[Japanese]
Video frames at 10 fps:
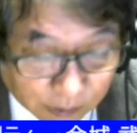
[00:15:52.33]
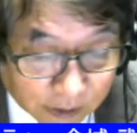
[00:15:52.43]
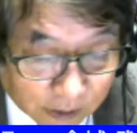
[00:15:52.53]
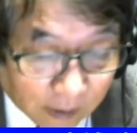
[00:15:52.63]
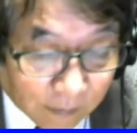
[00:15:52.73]

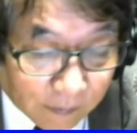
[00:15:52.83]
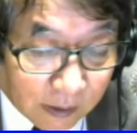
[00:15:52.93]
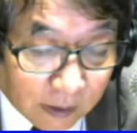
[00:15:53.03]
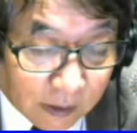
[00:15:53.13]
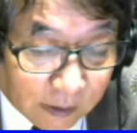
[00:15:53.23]
すが
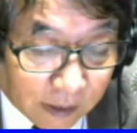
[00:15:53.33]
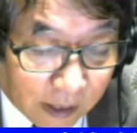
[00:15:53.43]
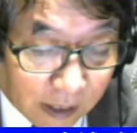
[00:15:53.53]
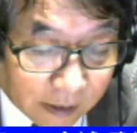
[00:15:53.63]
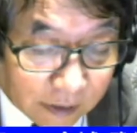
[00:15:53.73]

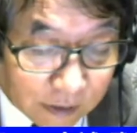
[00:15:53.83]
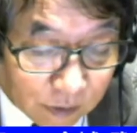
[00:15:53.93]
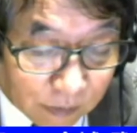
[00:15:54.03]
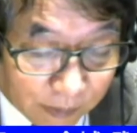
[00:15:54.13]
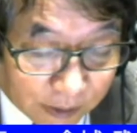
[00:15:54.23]
礼拝
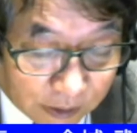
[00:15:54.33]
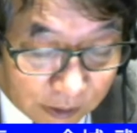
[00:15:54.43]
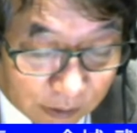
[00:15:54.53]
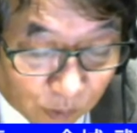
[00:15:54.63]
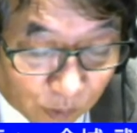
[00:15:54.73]
時は間違っ
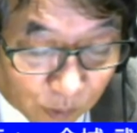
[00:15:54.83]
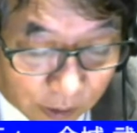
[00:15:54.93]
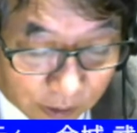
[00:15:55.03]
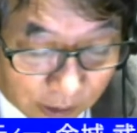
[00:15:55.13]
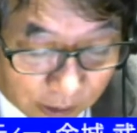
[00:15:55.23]
ても怒ら
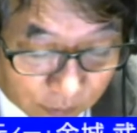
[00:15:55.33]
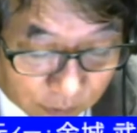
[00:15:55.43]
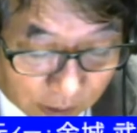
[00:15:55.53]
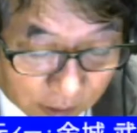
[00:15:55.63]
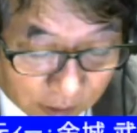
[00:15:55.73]
れないので